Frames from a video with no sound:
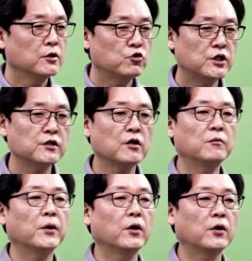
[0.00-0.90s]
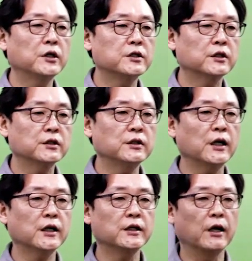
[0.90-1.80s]
취지 설명이 이제
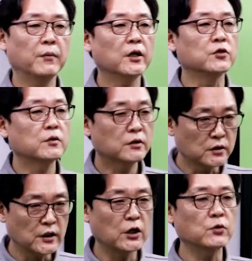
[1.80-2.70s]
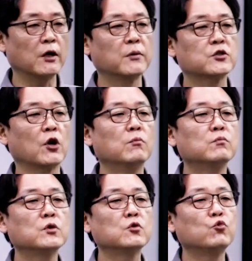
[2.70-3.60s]
끝나게 나면 끝나고 나면
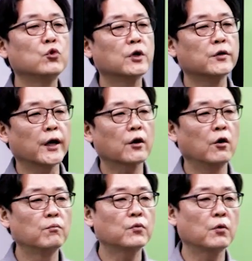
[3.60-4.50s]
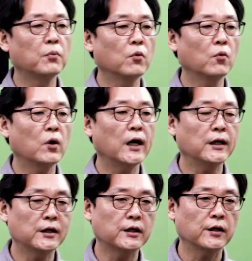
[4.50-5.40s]
전문위원회 검토
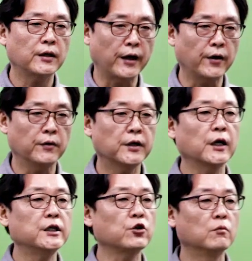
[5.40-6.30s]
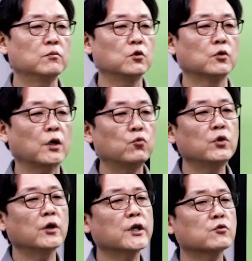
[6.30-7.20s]
보고가 있게 돼요. 그러니까 이 전문, 그러니까
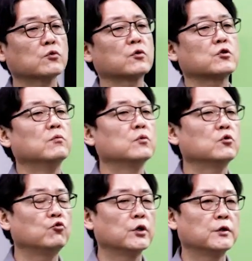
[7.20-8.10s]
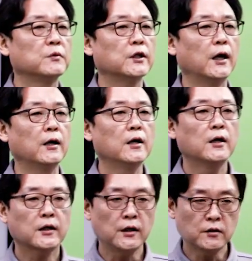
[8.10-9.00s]
위원회 소속 전문위원입니다.
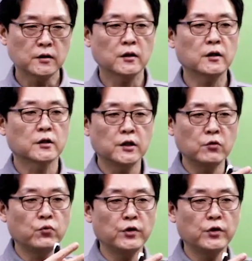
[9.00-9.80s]
그러니까 이들은 그